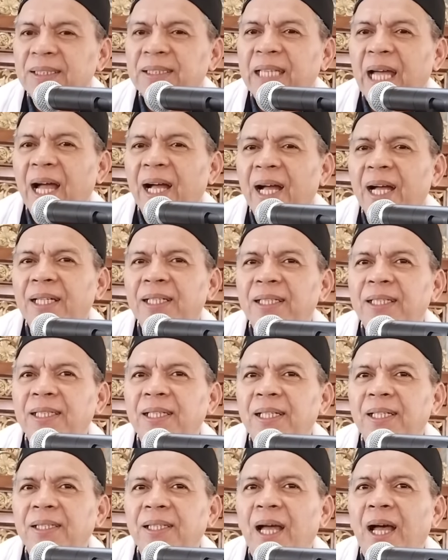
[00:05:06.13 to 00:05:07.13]
jangan
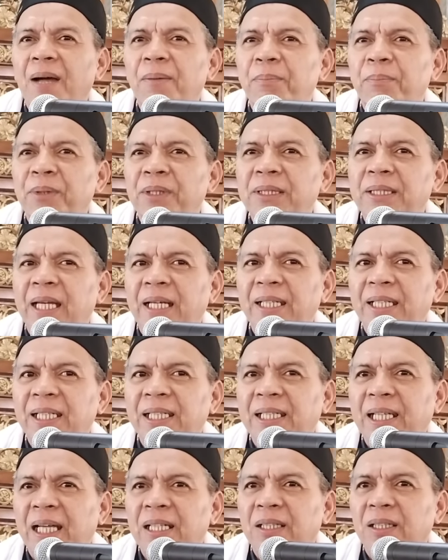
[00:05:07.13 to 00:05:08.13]
kita
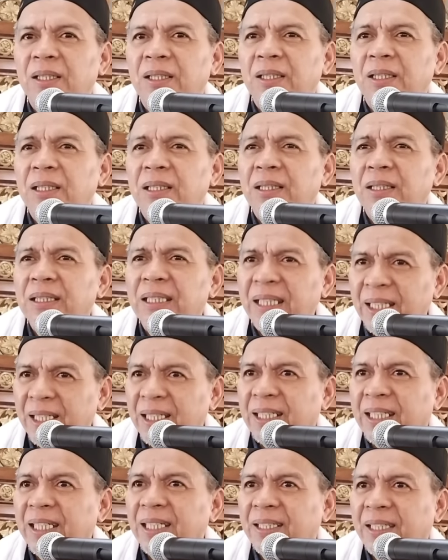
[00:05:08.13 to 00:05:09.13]
menjadikan
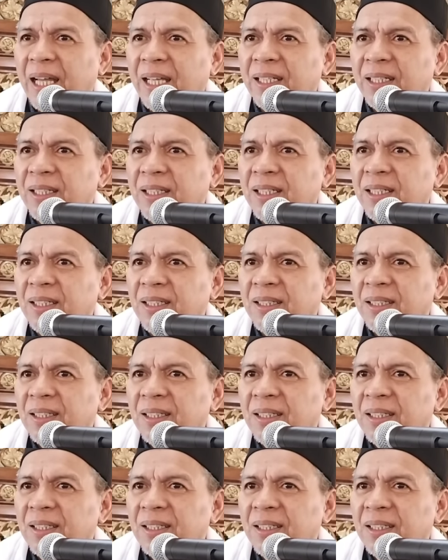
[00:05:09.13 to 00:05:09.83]
diri kita ini